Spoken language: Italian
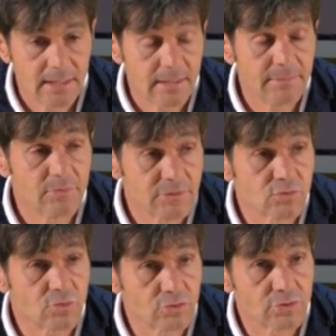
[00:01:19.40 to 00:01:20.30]
abbiamo preso
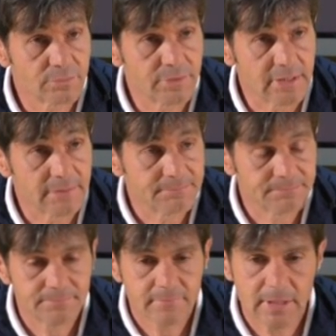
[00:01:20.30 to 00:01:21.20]
un contropiede.
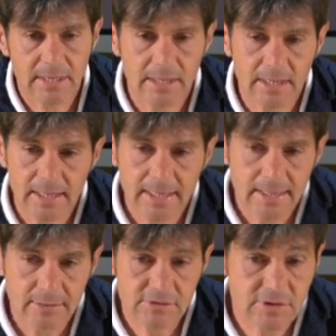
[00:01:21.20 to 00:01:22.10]

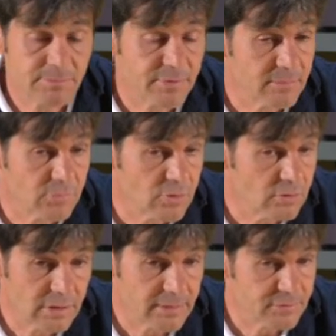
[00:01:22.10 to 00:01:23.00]
Questo è il
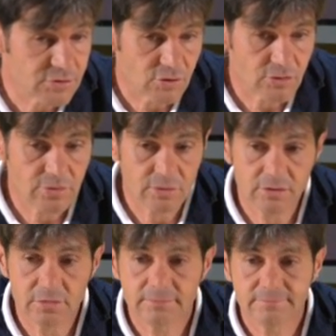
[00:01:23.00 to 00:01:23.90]
primo
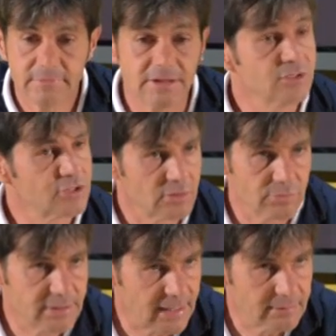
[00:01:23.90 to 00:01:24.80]
episodio di
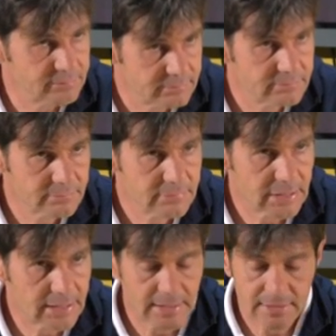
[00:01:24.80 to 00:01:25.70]
ingenuità,
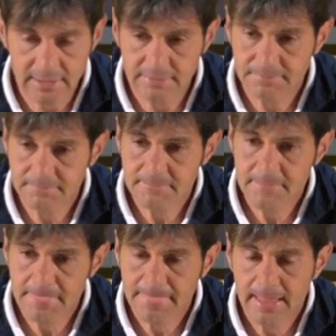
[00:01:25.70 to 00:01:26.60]
per carità.
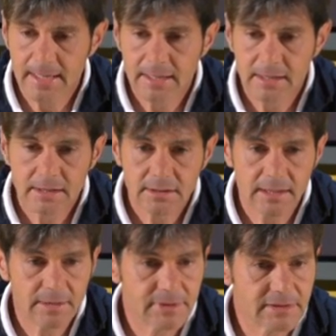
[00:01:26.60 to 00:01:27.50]

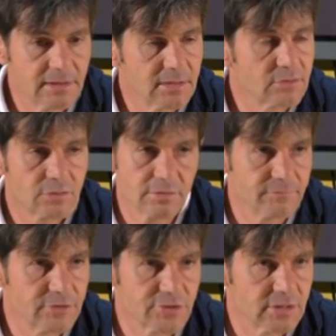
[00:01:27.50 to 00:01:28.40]
Nella partita di ritorno
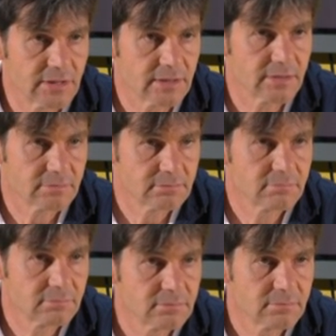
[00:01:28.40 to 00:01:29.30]
invece
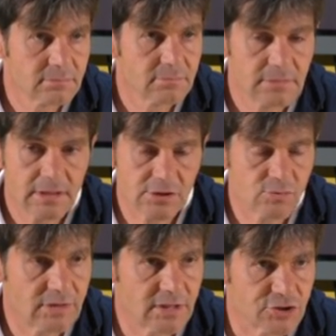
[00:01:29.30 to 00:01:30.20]
la
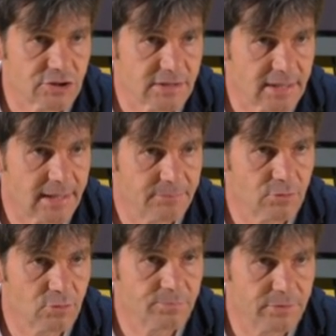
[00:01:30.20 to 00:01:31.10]
squadra è scesa in campo
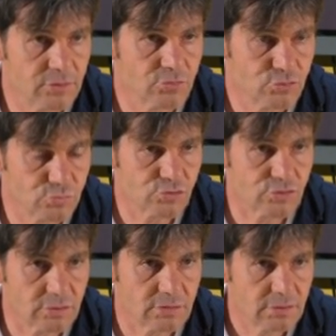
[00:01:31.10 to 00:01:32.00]
col piglio
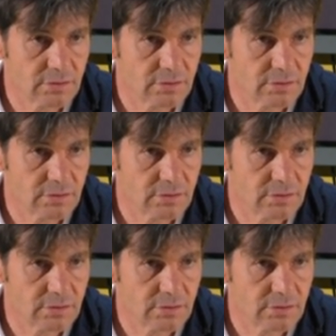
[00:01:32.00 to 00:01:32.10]
giusto,